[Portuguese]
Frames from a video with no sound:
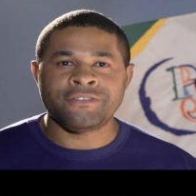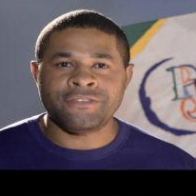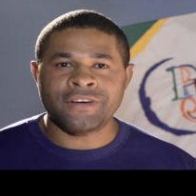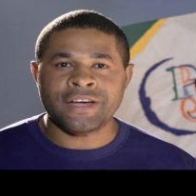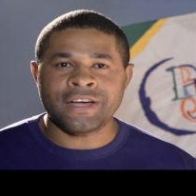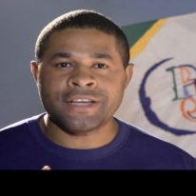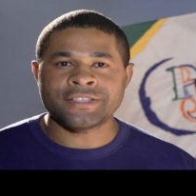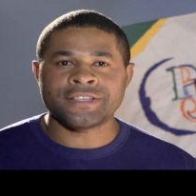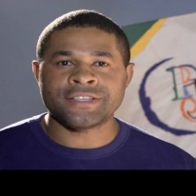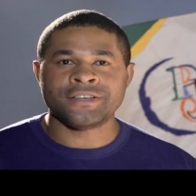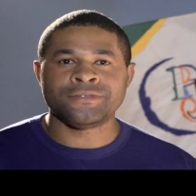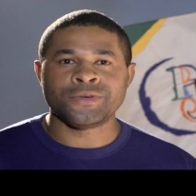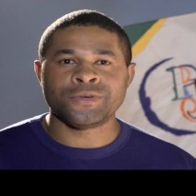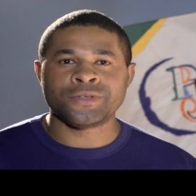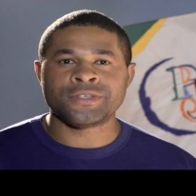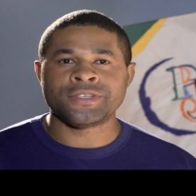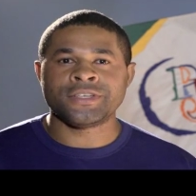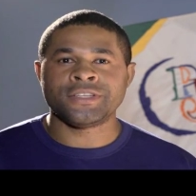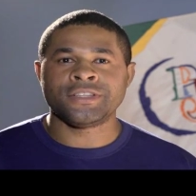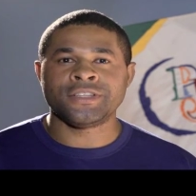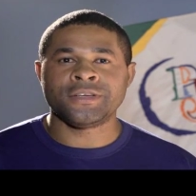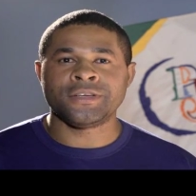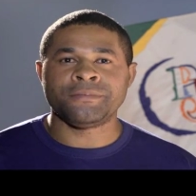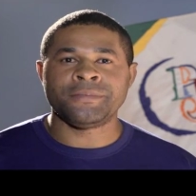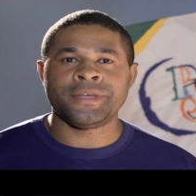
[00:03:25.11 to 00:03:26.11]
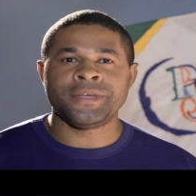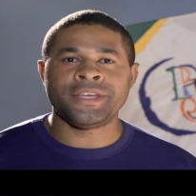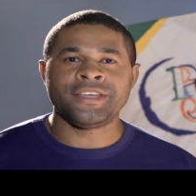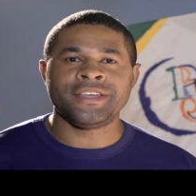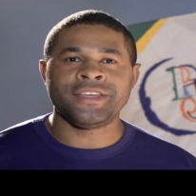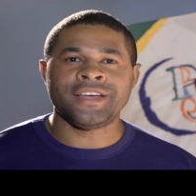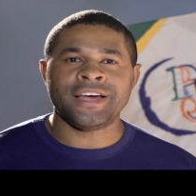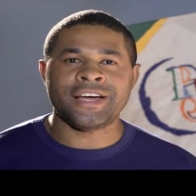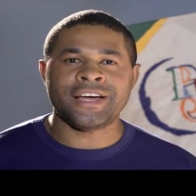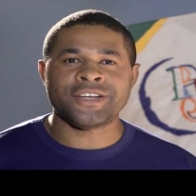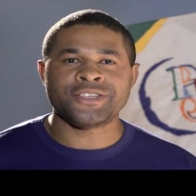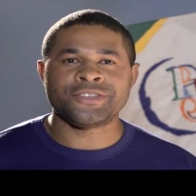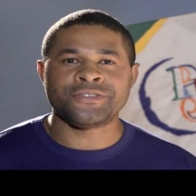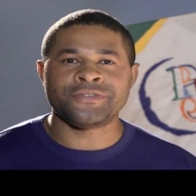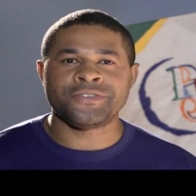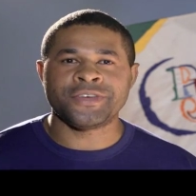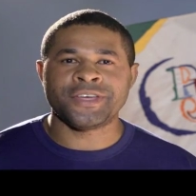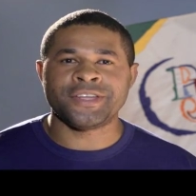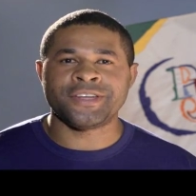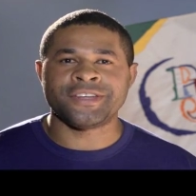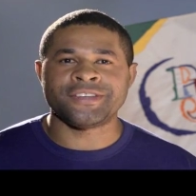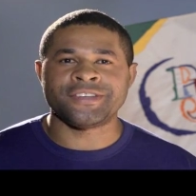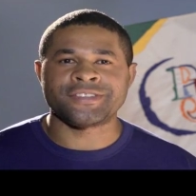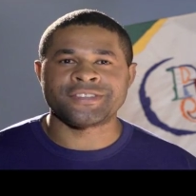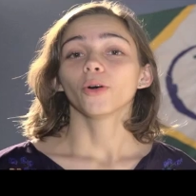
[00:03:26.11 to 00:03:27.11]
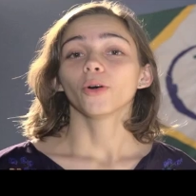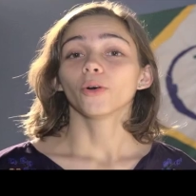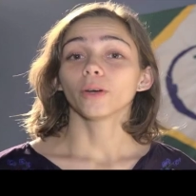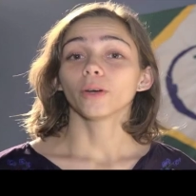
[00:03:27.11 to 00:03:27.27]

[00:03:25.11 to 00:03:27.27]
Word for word: Faça você também a diferença.